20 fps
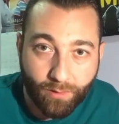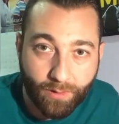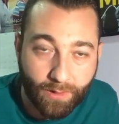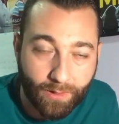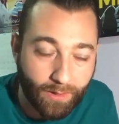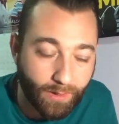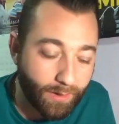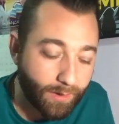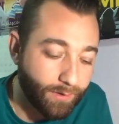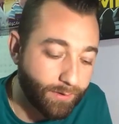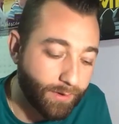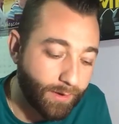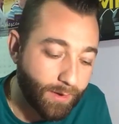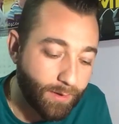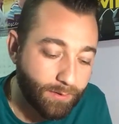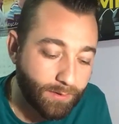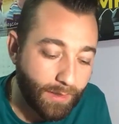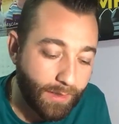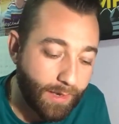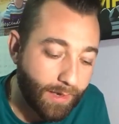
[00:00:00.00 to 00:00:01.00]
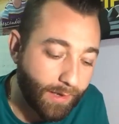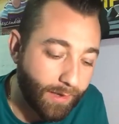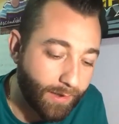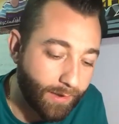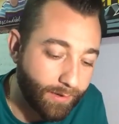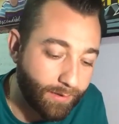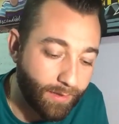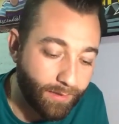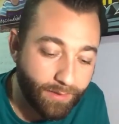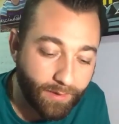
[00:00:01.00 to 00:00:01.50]
De que, de que tenga
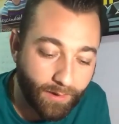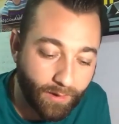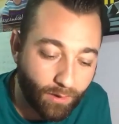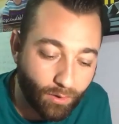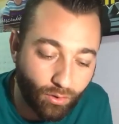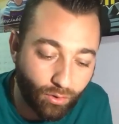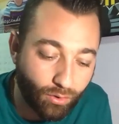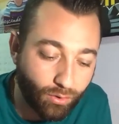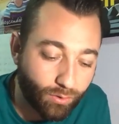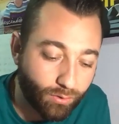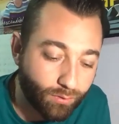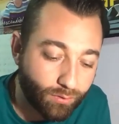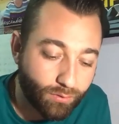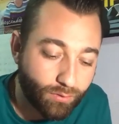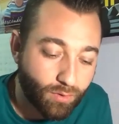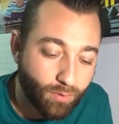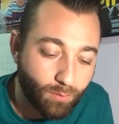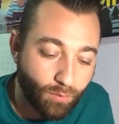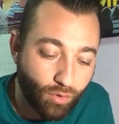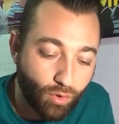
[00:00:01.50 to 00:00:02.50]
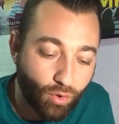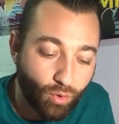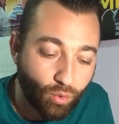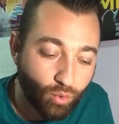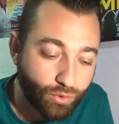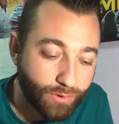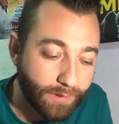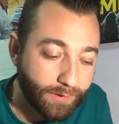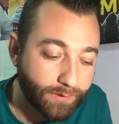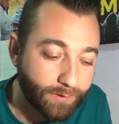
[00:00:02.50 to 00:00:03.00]
que decirlo como
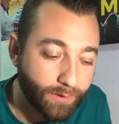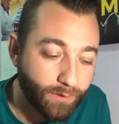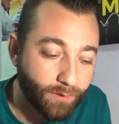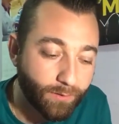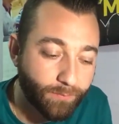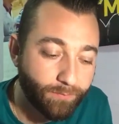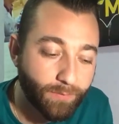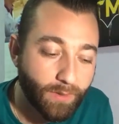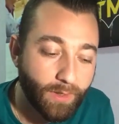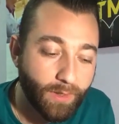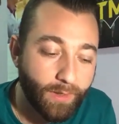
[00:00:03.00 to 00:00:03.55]
concursante, ¿no?